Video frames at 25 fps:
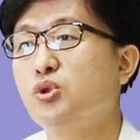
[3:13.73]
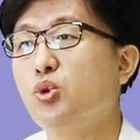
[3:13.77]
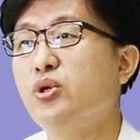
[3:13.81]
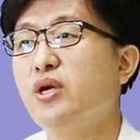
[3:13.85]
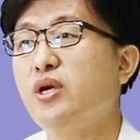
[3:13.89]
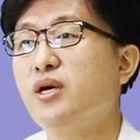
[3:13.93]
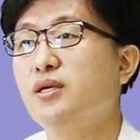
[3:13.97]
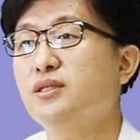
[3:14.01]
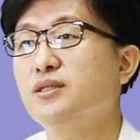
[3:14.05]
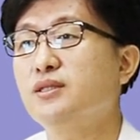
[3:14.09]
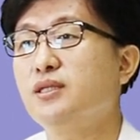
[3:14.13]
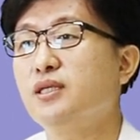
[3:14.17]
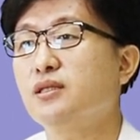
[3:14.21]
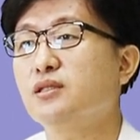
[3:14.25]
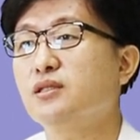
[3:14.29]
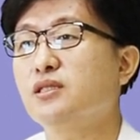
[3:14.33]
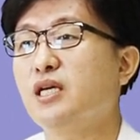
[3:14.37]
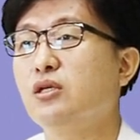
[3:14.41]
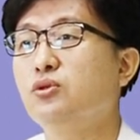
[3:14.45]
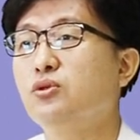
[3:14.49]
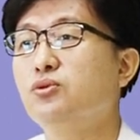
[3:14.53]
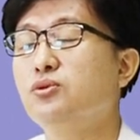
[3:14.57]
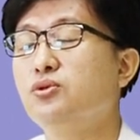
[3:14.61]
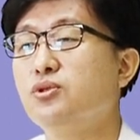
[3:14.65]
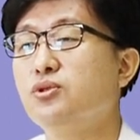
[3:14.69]
소량씩
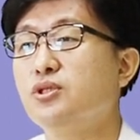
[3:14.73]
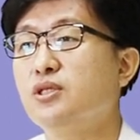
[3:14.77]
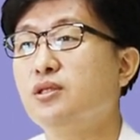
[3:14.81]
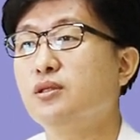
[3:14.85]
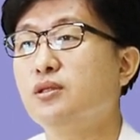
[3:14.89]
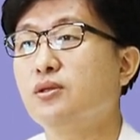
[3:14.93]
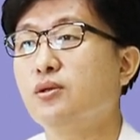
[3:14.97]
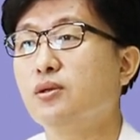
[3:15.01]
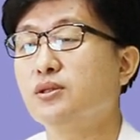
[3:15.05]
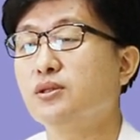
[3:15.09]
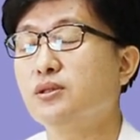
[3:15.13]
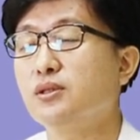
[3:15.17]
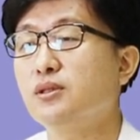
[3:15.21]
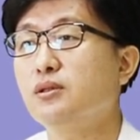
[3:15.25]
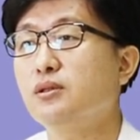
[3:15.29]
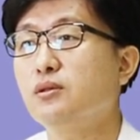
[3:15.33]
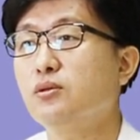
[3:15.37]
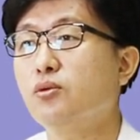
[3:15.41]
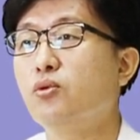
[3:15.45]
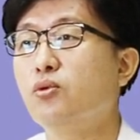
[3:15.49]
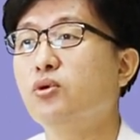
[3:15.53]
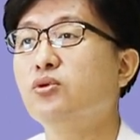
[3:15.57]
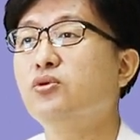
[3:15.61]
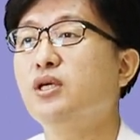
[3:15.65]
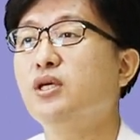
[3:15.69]
자주 드시는 것을
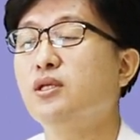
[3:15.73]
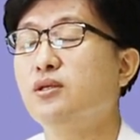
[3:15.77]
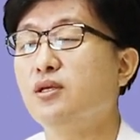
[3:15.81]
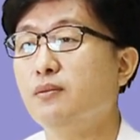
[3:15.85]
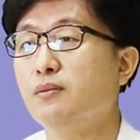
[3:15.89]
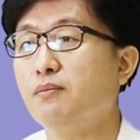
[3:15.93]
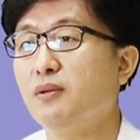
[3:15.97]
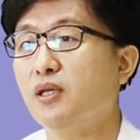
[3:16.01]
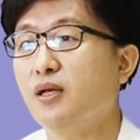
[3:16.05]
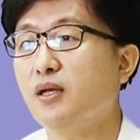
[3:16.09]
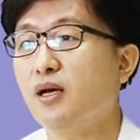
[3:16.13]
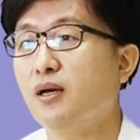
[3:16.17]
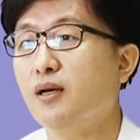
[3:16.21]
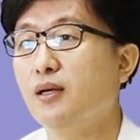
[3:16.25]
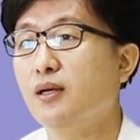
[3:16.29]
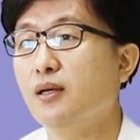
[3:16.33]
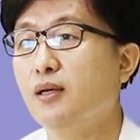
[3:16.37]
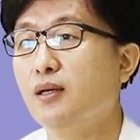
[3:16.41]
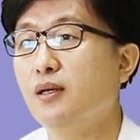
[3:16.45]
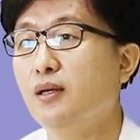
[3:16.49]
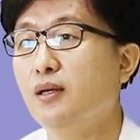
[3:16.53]
권유해 드립니다.